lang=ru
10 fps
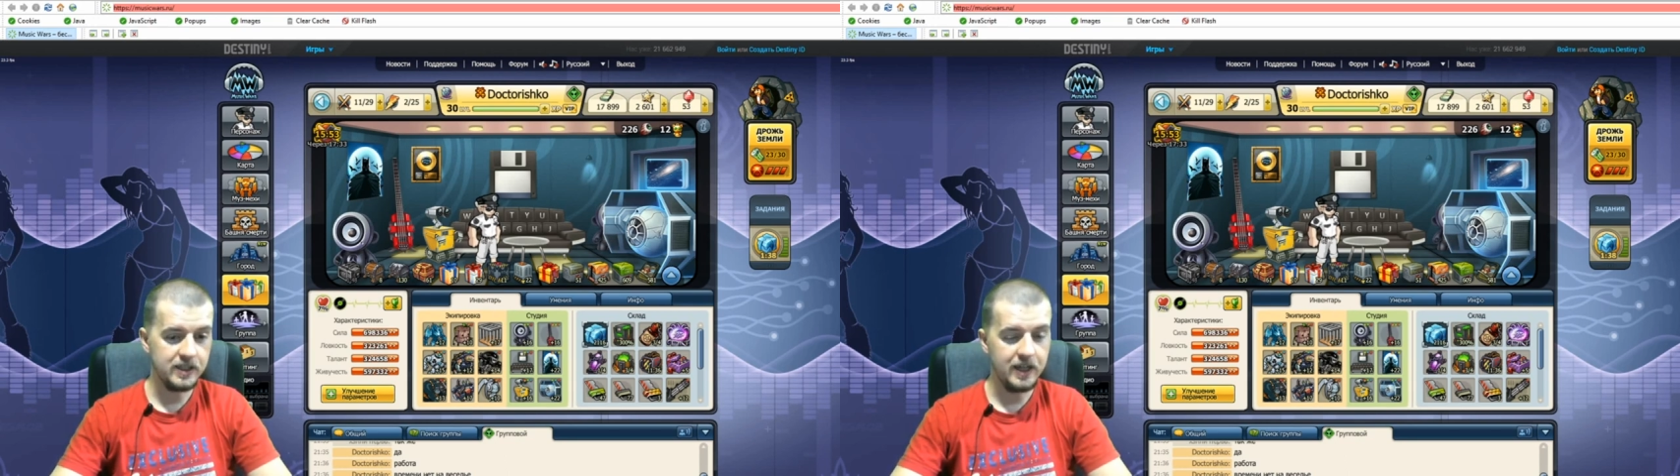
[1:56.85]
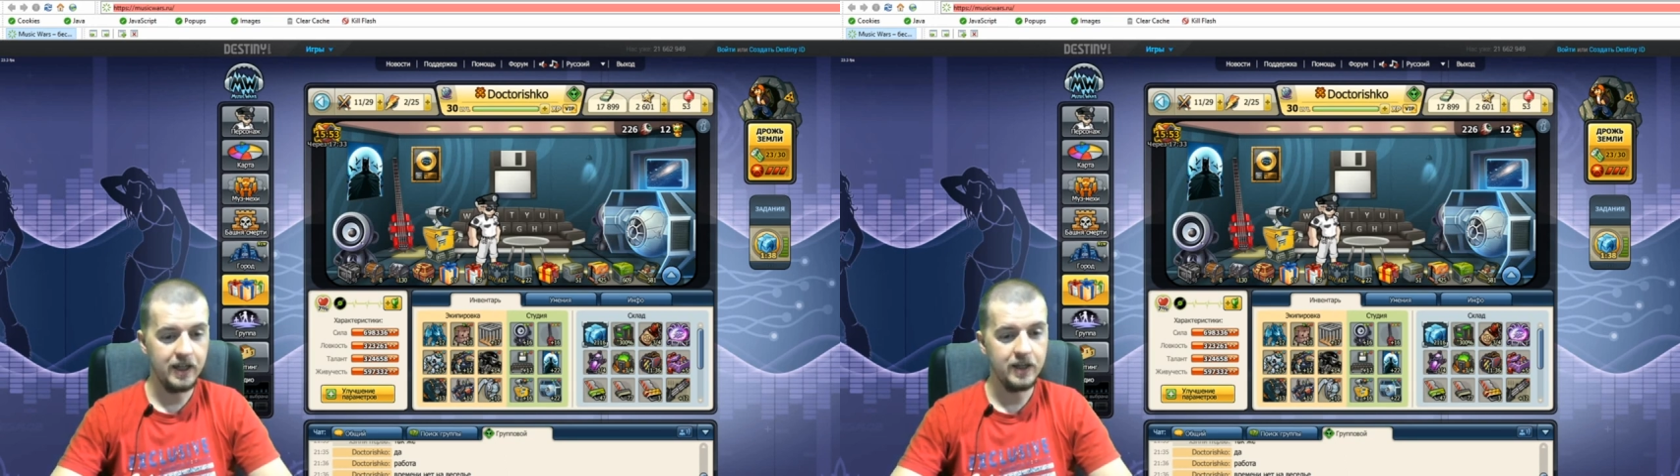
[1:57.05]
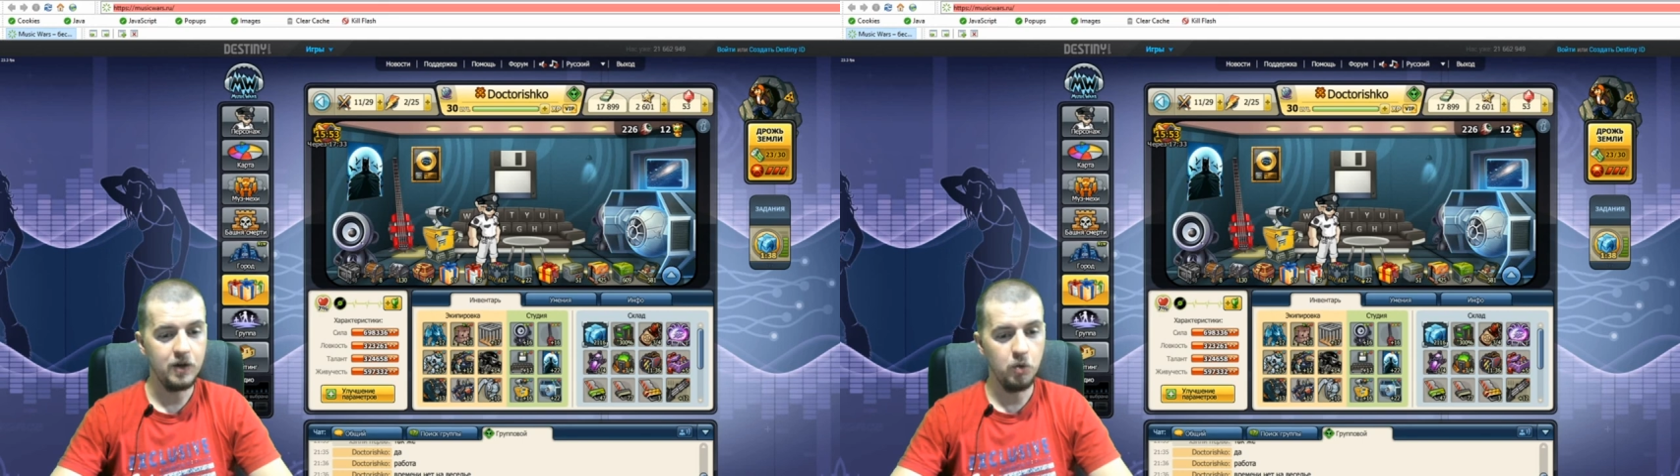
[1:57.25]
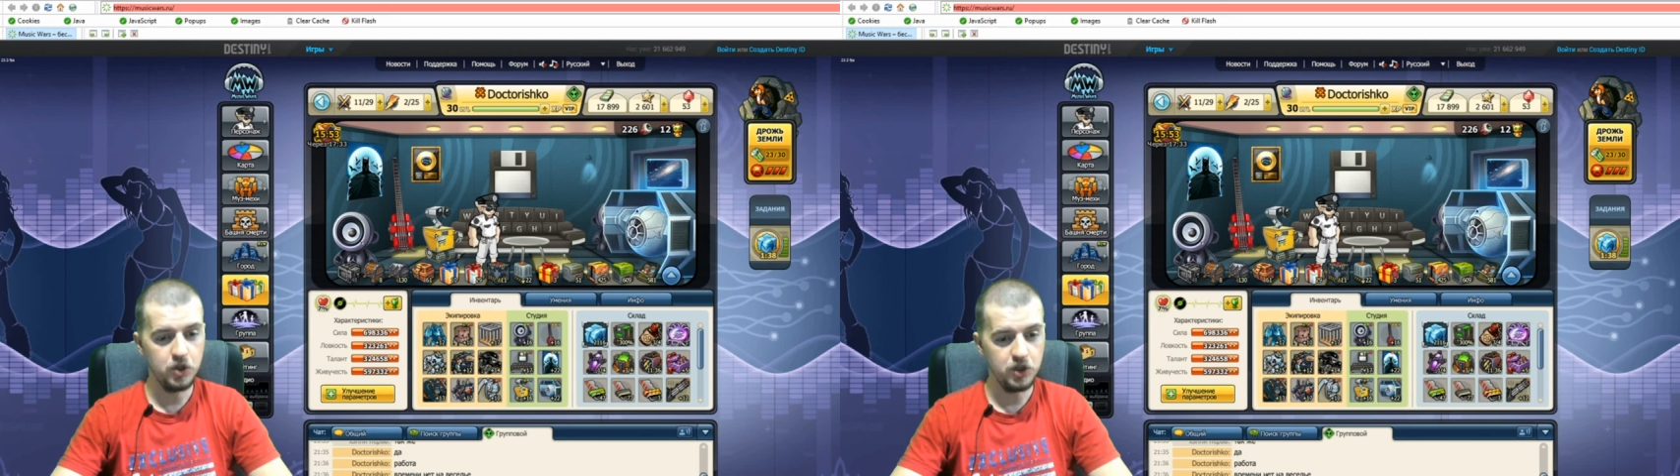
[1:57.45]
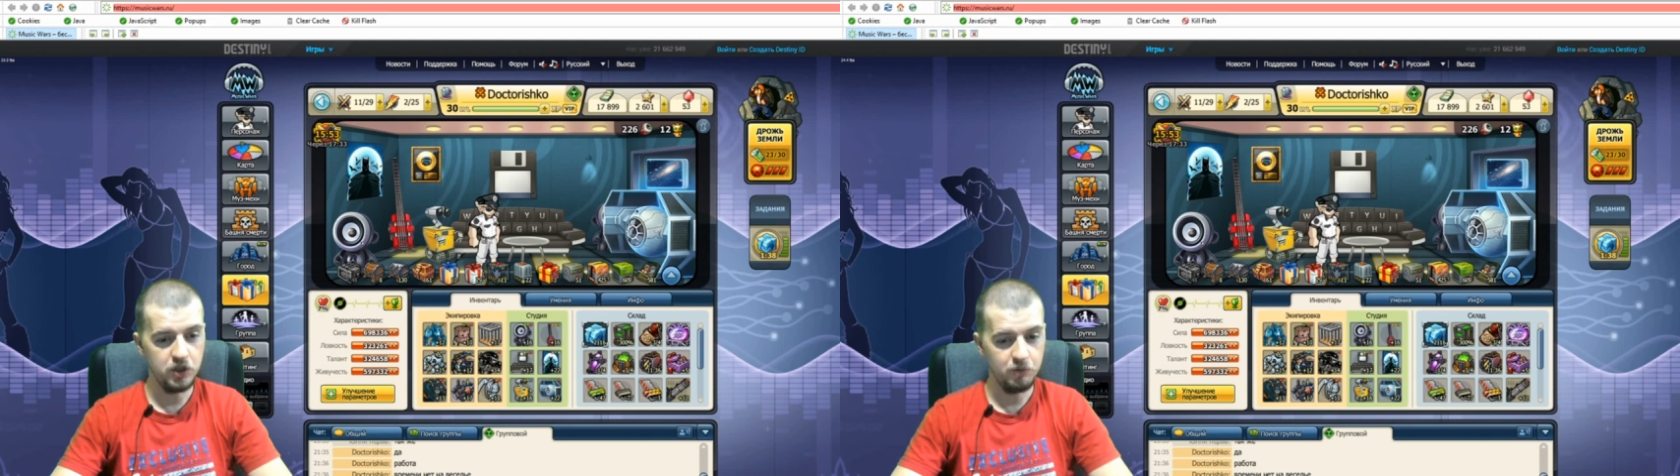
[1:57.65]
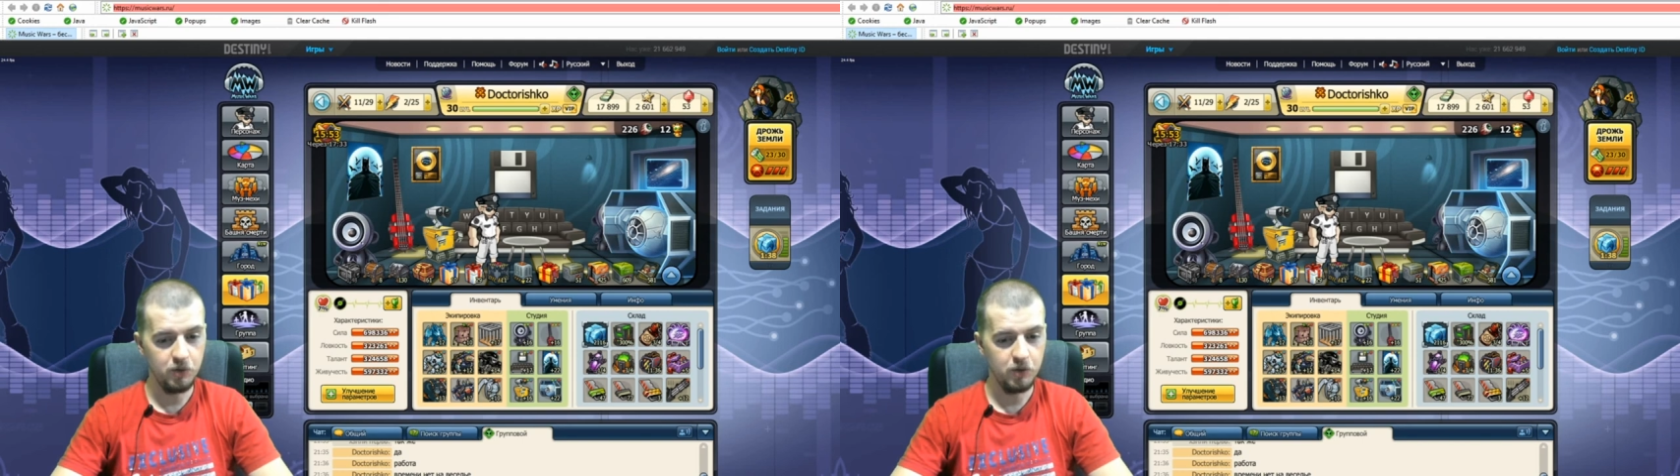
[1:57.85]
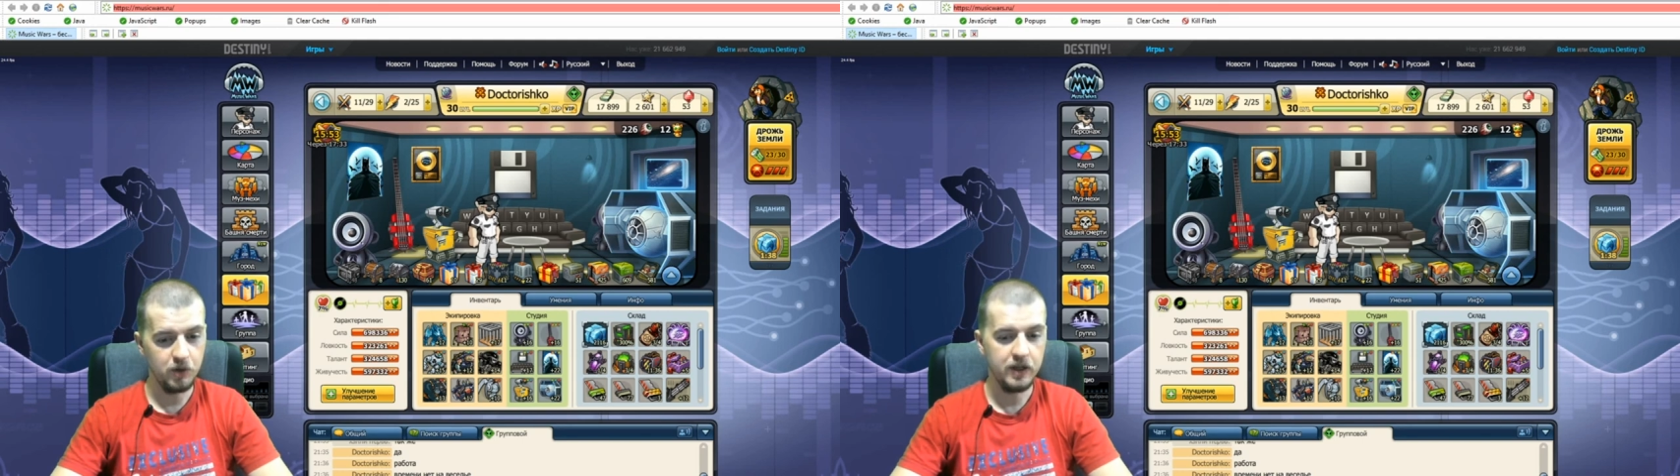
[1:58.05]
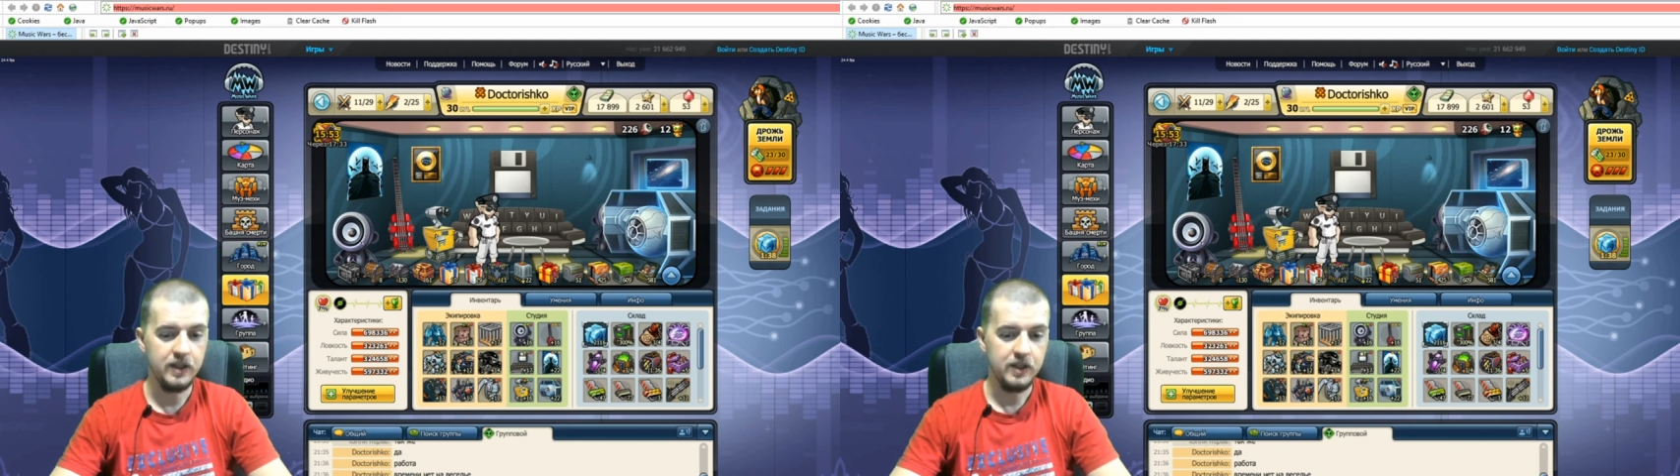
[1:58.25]
стало очень
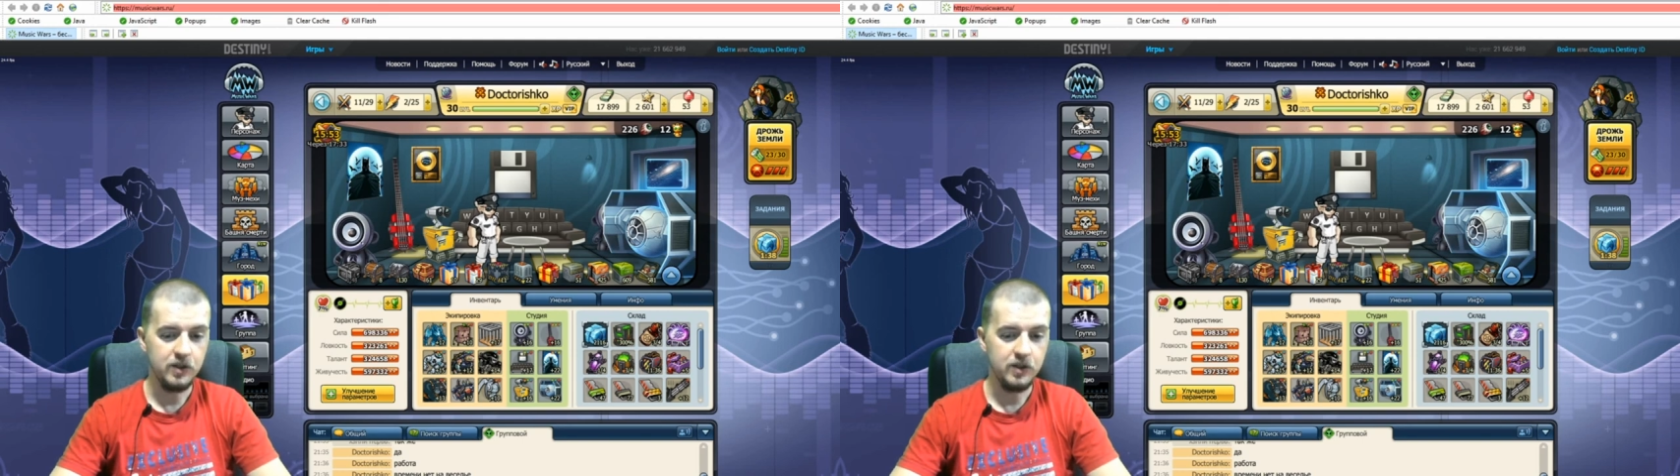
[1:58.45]
много.